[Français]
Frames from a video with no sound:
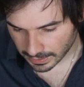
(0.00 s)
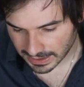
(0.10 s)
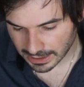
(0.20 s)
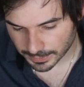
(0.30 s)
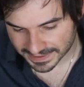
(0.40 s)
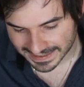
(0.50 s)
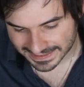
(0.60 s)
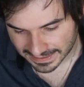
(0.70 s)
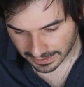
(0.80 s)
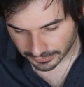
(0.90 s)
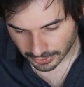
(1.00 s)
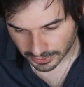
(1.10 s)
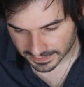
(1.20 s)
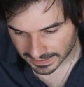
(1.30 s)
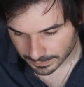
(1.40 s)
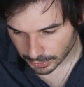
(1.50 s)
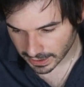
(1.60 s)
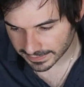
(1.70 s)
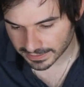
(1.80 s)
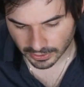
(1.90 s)
Quand il a commencé à être serveur dans cette
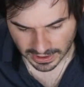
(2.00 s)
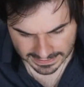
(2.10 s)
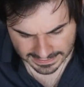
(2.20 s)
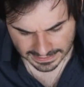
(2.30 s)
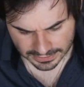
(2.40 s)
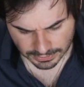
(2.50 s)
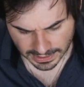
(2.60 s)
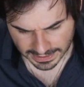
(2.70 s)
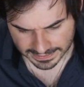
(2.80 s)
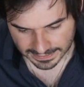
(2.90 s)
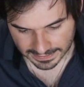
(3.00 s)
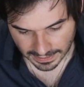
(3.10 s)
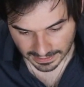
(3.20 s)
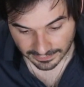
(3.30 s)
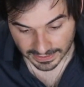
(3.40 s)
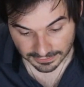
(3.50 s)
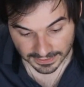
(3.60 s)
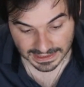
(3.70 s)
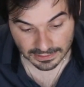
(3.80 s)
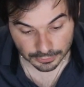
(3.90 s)
boîte, à organiser des soirées, etc., il y avait des
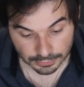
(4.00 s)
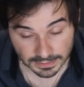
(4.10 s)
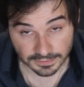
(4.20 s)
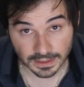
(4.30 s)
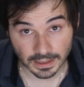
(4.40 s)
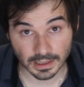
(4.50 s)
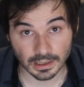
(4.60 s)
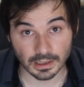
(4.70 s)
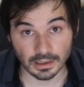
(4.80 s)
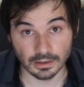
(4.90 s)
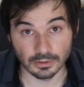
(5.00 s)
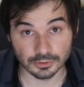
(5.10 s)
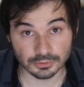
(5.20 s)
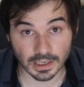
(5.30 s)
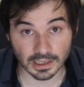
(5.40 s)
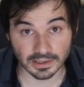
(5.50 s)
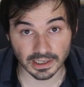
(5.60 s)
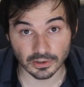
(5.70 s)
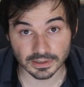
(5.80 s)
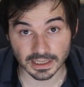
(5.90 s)
filles qui le suivaient euh, le soir quand
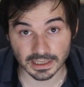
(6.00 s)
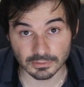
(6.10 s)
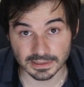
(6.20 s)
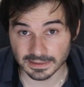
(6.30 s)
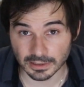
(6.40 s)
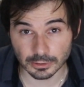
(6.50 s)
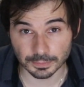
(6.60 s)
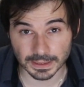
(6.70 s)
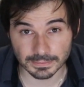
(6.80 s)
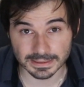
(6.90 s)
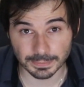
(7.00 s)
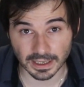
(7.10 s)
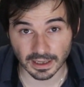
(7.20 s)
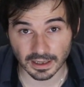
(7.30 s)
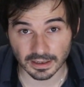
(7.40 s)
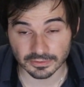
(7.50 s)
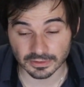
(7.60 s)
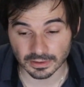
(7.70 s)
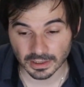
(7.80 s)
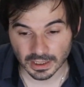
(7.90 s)
il rentrait, qui lui disait T'as une copine, mais c'est pas grave,
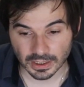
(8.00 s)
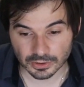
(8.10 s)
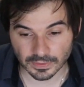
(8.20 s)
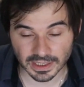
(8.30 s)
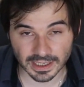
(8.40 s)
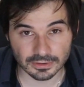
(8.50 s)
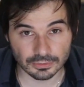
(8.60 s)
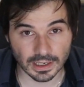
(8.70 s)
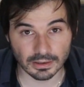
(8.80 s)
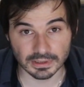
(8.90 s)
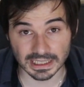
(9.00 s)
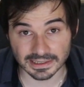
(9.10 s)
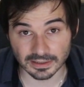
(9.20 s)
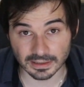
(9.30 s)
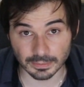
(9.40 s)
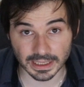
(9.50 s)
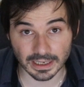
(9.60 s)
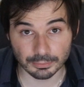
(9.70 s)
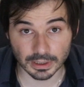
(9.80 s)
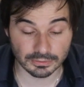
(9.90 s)
euh, je vais rentrer avec toi, ou qui l'attendaient en bas de
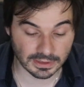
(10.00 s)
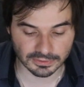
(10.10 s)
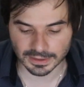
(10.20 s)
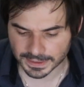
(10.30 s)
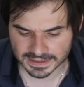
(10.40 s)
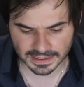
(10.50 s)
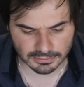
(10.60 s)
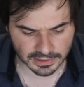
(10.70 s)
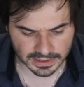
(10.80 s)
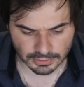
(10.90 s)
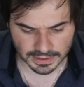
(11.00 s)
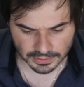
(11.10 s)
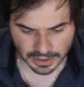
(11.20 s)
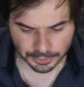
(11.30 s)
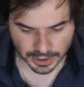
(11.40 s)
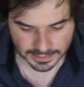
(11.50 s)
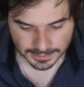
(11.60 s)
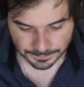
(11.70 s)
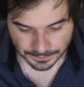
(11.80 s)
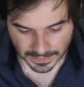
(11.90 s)
la boîte, ou qui voulait baiser avec lui dans les toilettes de la boîte.